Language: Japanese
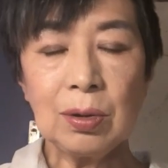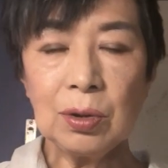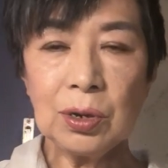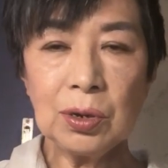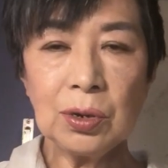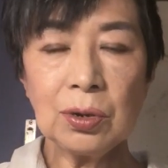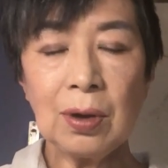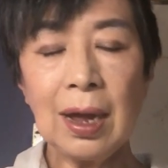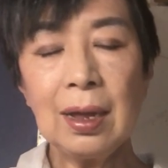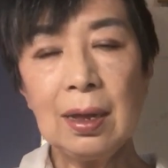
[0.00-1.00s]
この所長
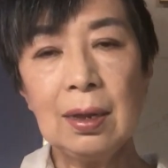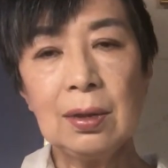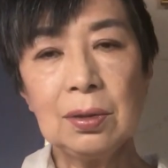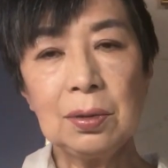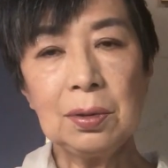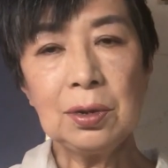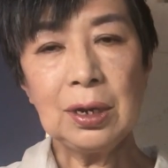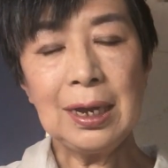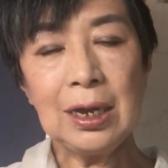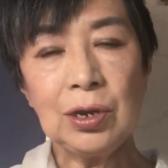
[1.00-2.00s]
はその
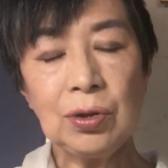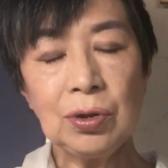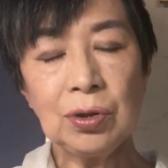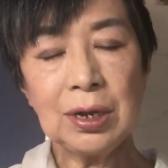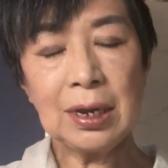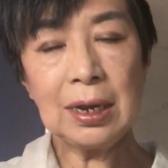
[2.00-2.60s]
非収容者